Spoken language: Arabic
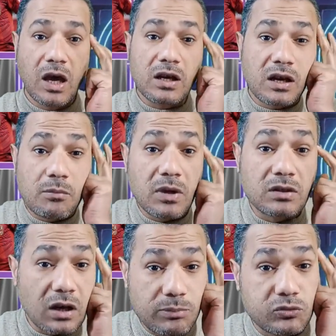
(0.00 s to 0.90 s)
أنا لما
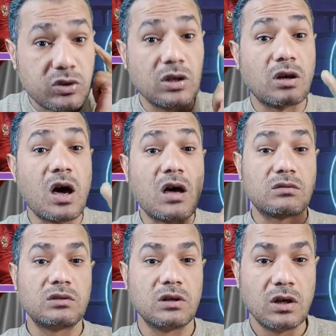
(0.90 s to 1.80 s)
طلبت
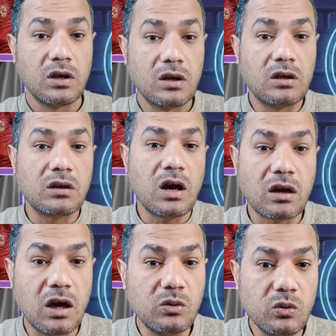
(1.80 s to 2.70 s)
قرض إجراء
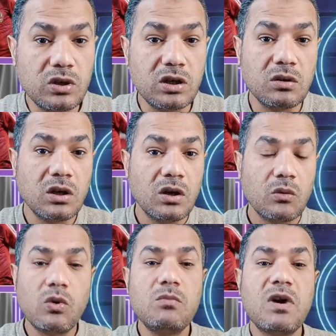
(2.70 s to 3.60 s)
قانوني
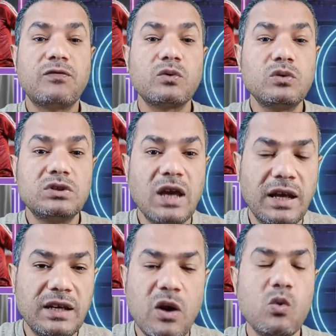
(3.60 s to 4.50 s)
والمفروض
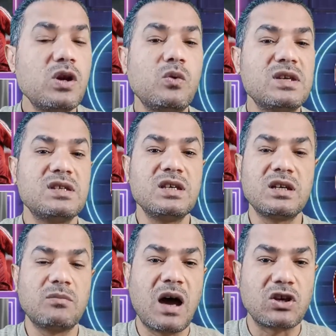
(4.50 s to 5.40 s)
يعني لو
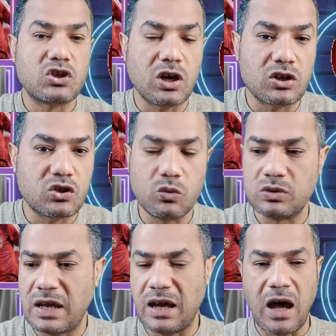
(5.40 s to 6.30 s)
الوزير ما أشرش
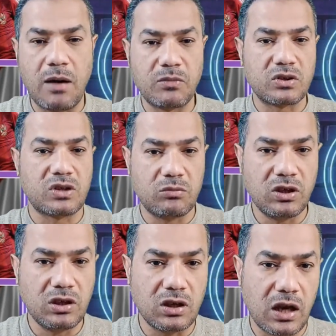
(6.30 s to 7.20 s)
وده أمر
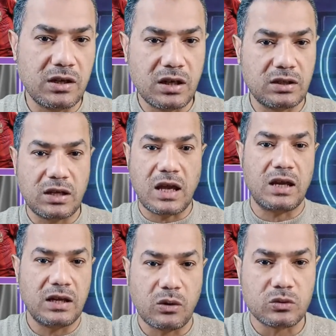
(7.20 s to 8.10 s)
طبيعي النادي
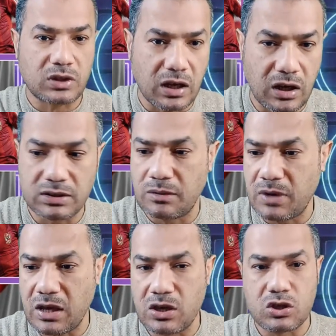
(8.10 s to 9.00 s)
الأهلي لو اتخذنا
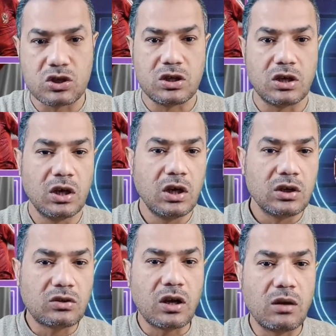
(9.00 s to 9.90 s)
بأي
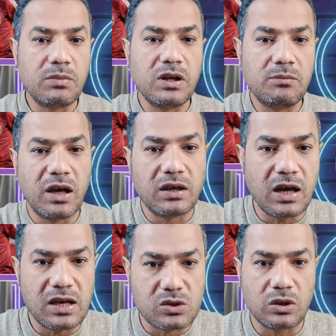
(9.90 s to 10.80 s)
طلب للبنك
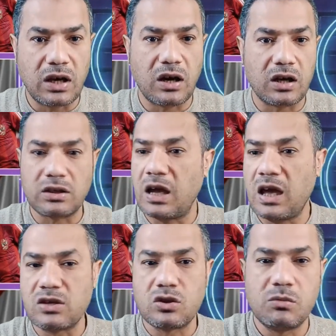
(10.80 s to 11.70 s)
يحصل على كارد
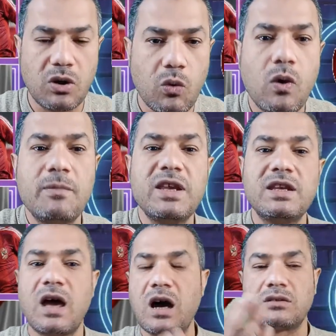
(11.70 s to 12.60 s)
هيحصل من هو
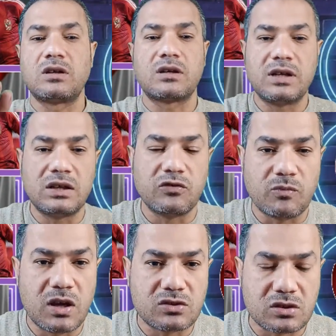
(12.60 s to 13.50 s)
مين أكتر نادي
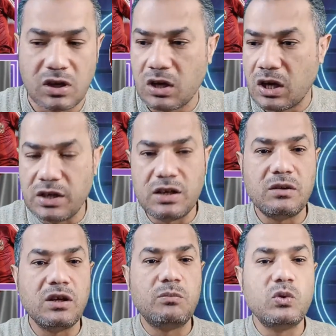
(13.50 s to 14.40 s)
في مصر ان
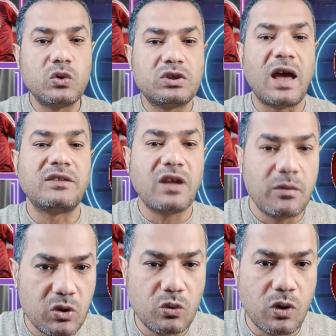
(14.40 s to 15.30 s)
البنوك
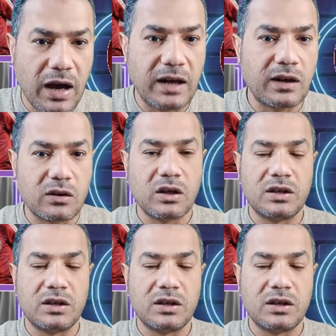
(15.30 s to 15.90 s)
تأتمنه على